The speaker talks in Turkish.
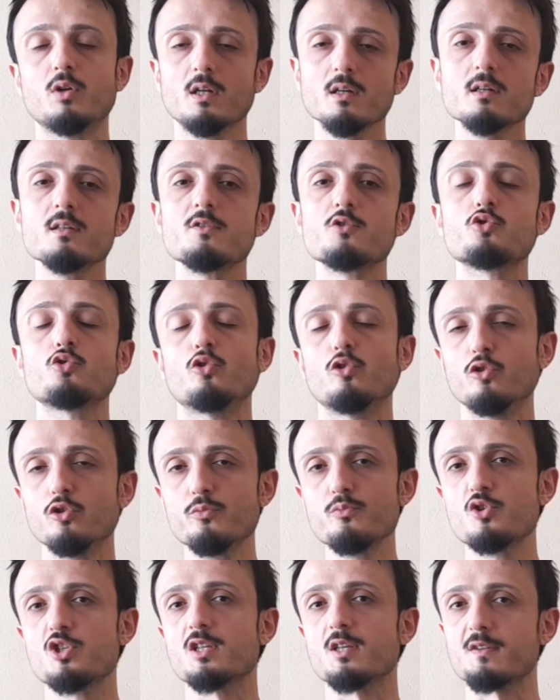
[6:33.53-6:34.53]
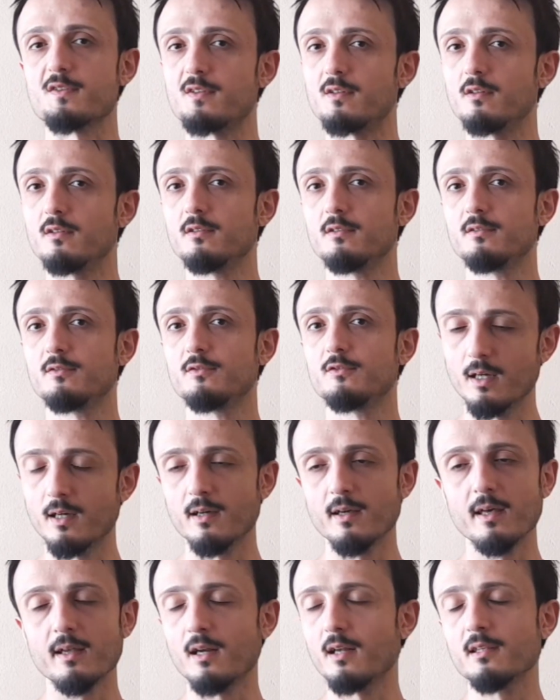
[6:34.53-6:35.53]
Bırakın solunum cihazını,
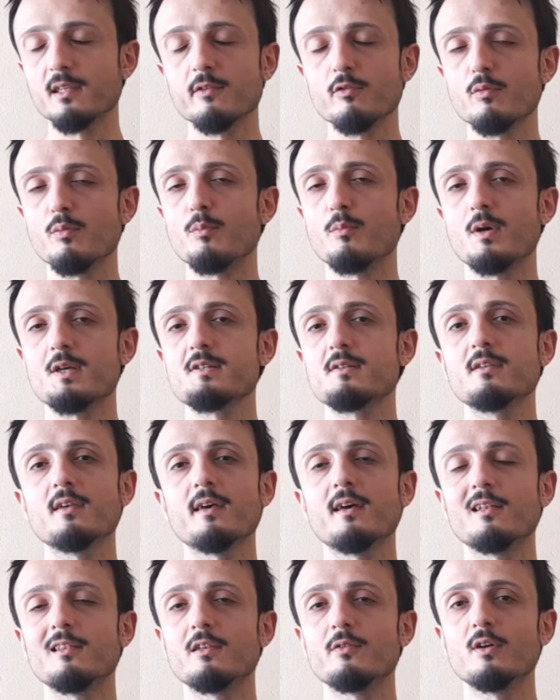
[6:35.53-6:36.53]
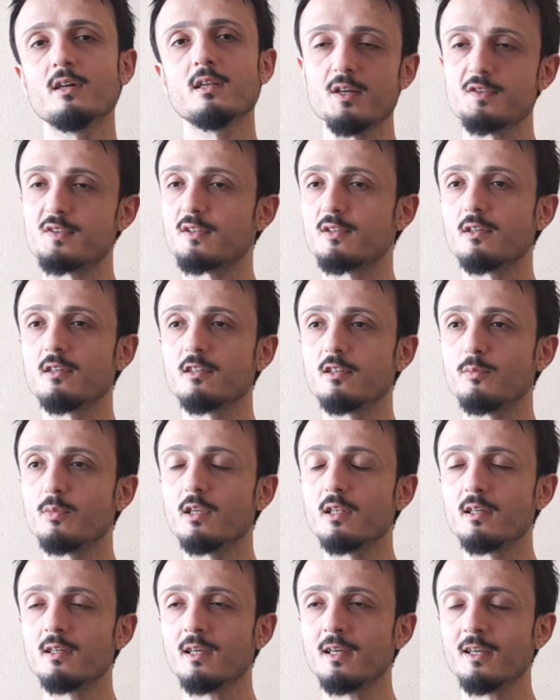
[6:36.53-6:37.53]
daha herhangi bir maske eldiven hazırlığı
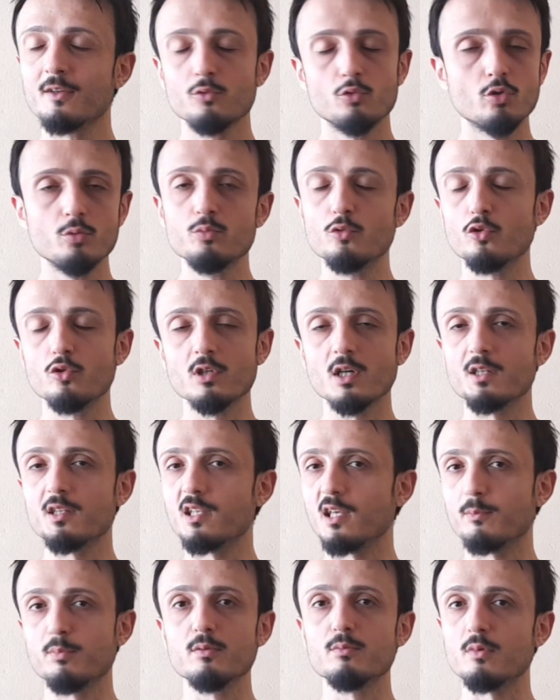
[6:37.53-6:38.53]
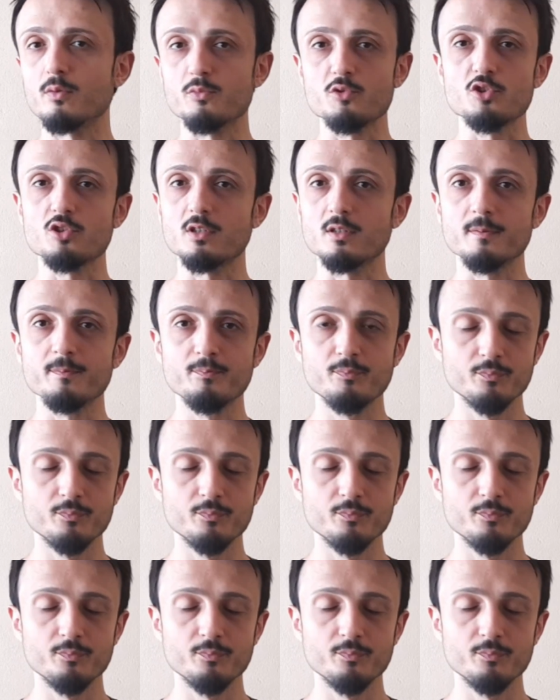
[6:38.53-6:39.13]
bile tüm dünyada yapılmamıştı.